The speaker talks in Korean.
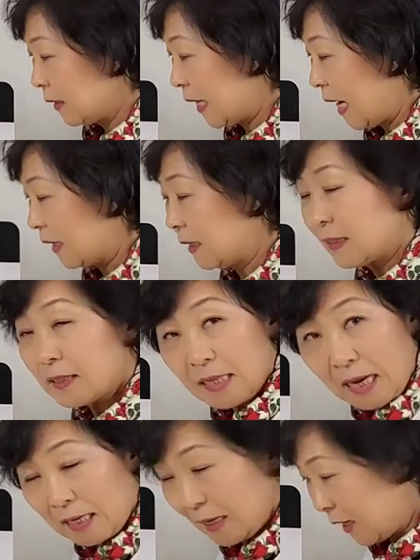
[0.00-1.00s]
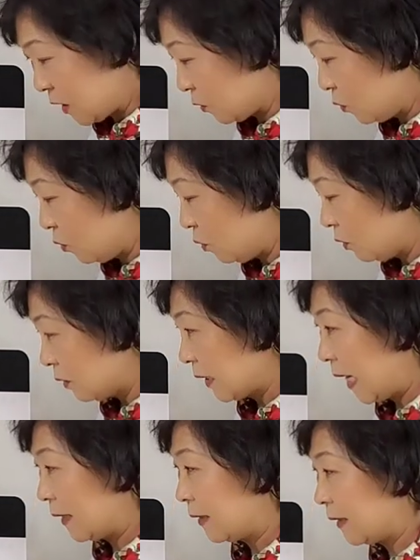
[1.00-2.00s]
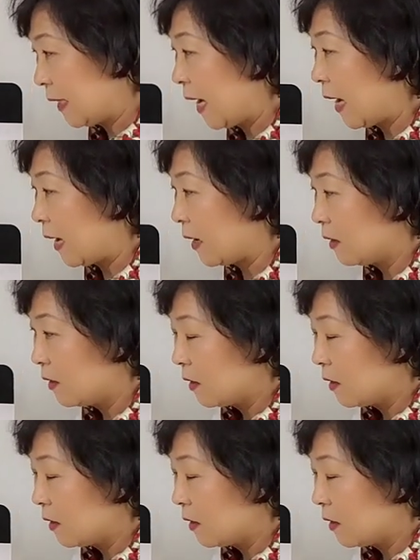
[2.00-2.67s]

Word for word: 나타가 아니고 나타.